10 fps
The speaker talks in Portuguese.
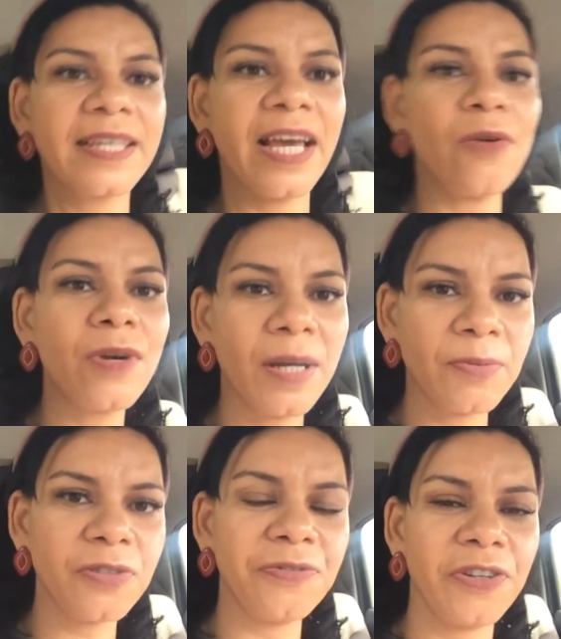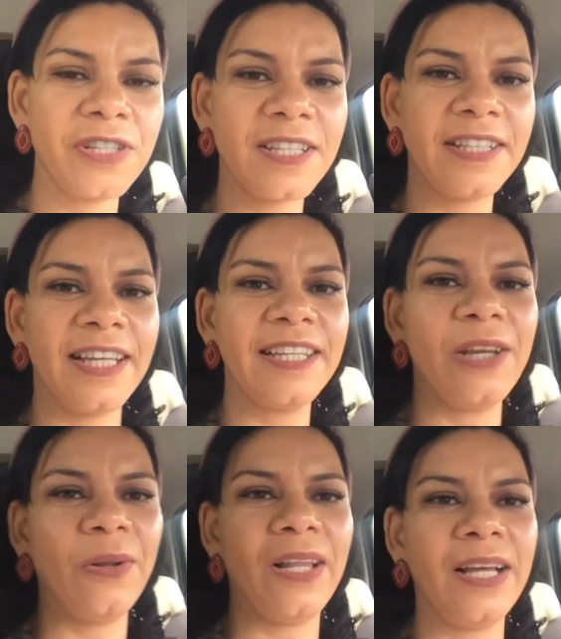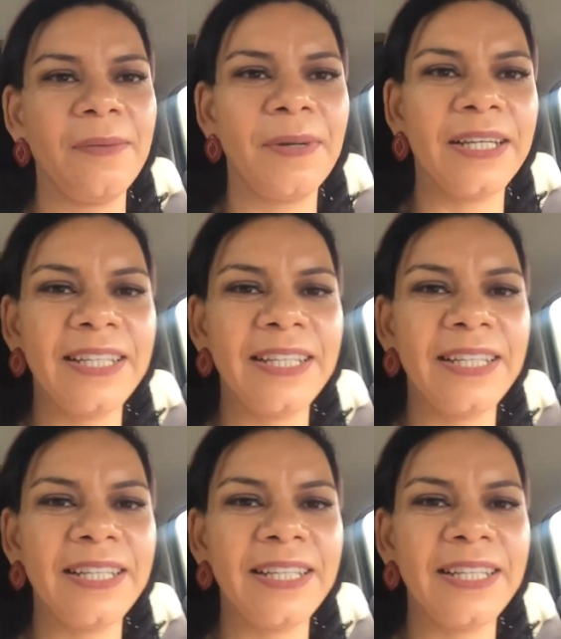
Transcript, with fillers: que é um campo de flores que tem aqui em Olambra,